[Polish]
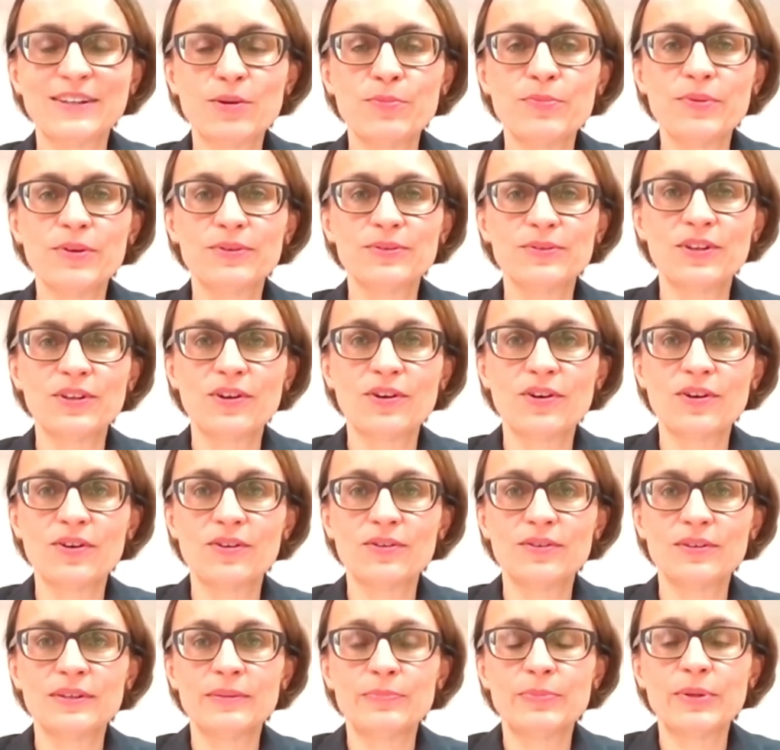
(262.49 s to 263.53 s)
Robią
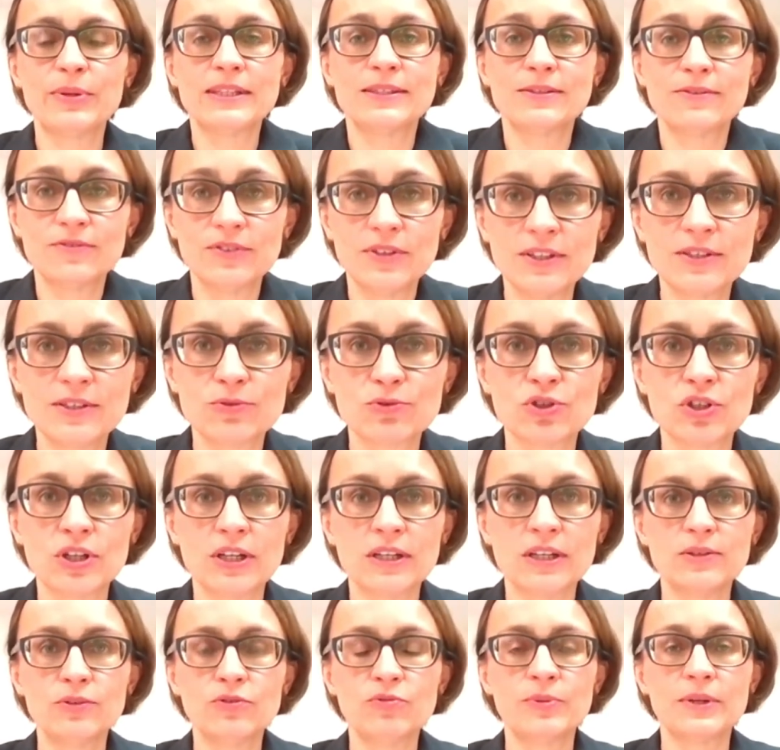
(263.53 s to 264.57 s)
to pracownicy
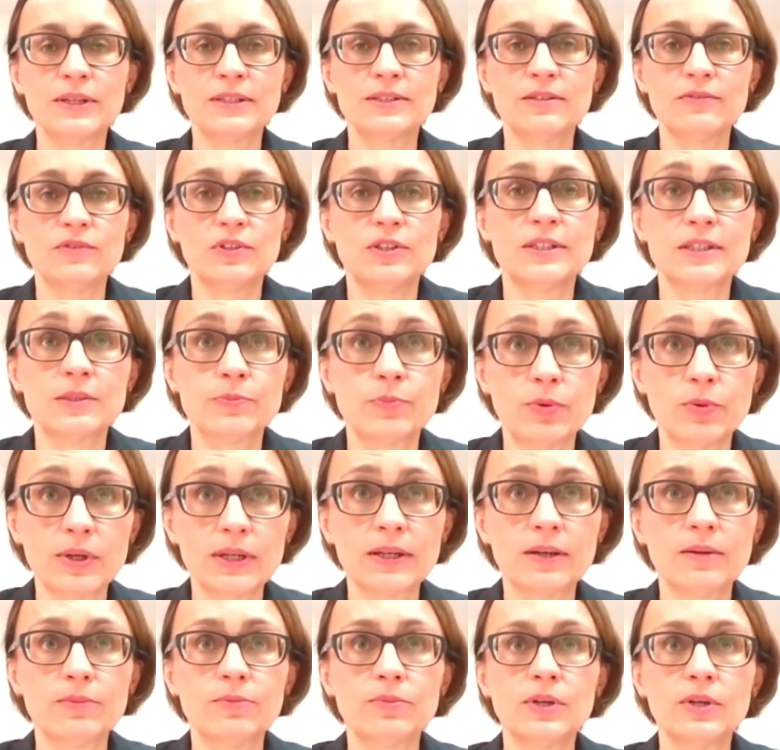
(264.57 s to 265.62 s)
urzędów, pracownicy
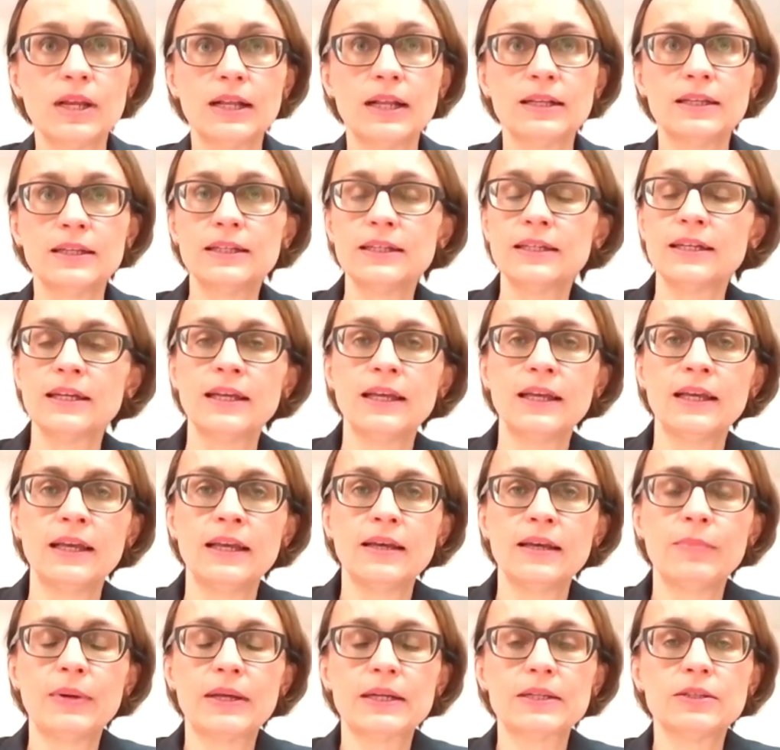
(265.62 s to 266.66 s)
spółek komunalnych,
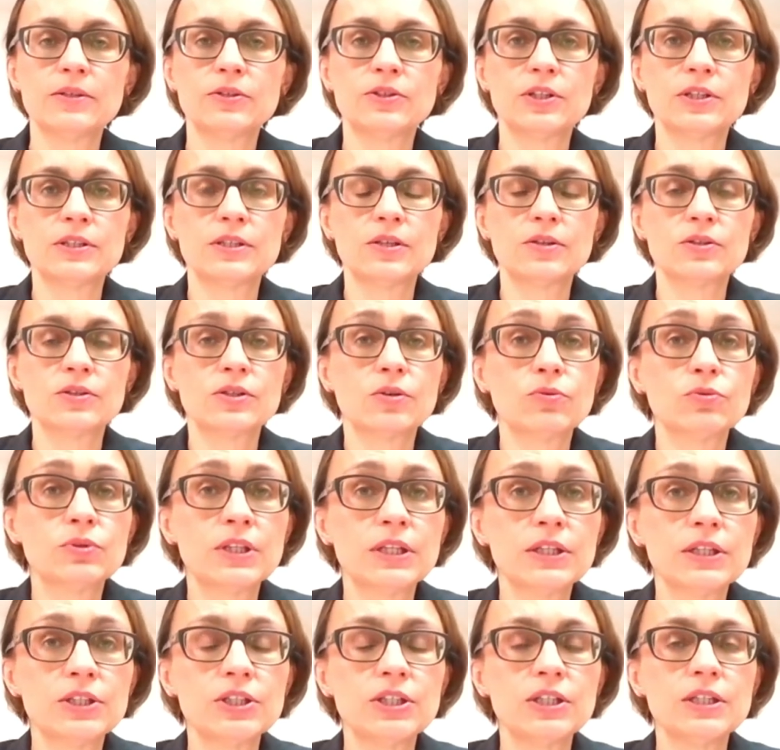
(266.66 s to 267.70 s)
bardzo często
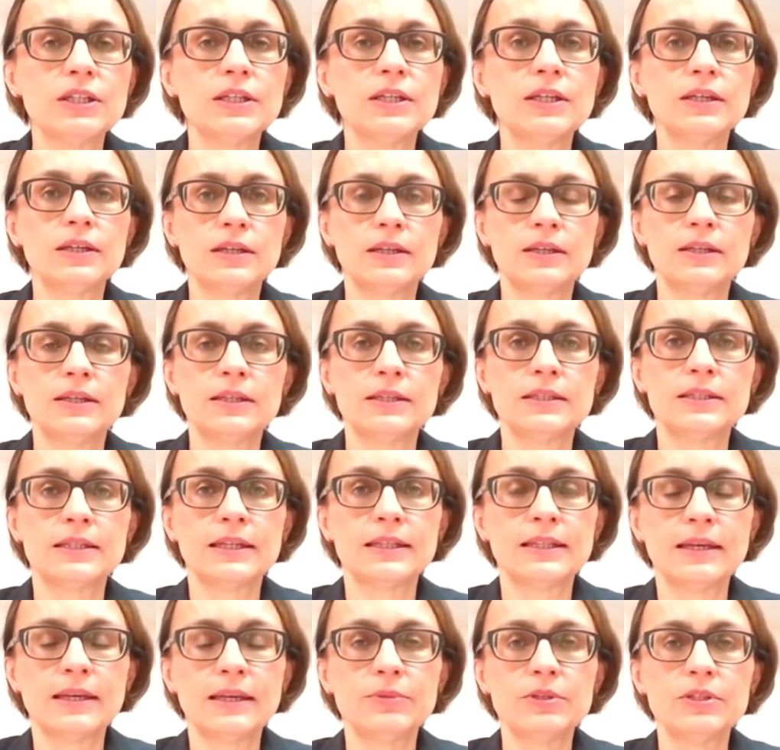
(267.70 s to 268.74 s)
sołtysi e, z
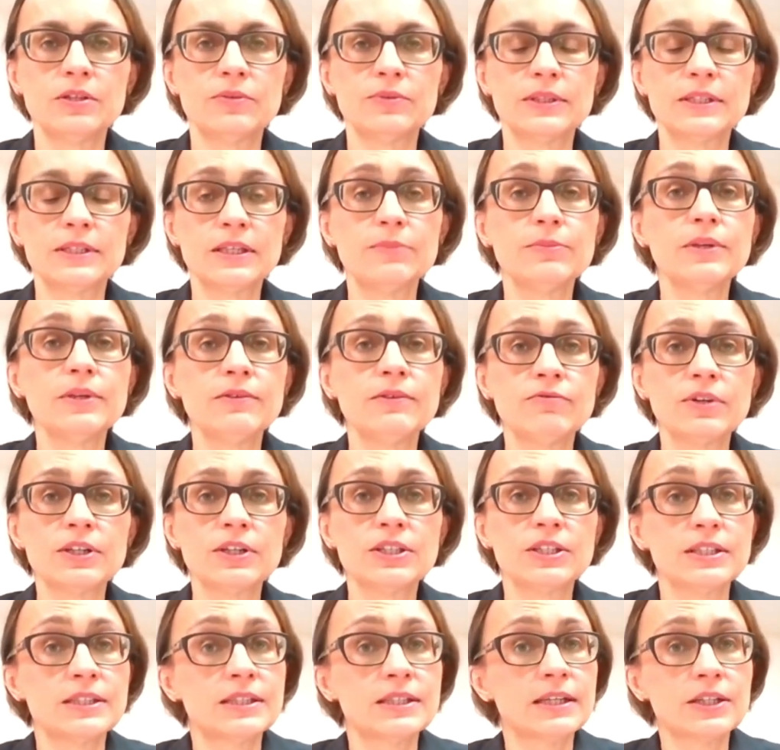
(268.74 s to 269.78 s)
radami sołeckimi i
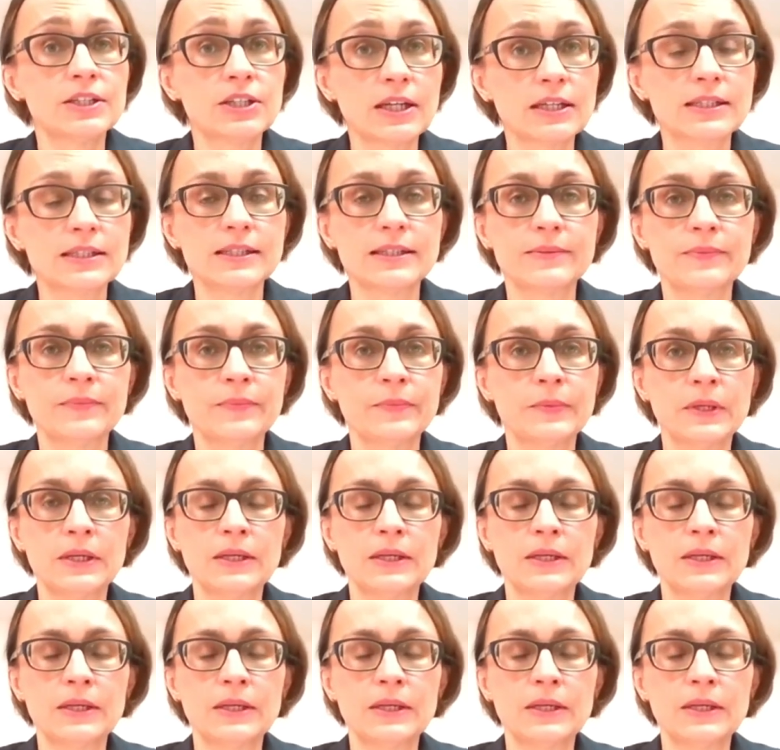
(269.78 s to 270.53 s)
właśnie strażacy.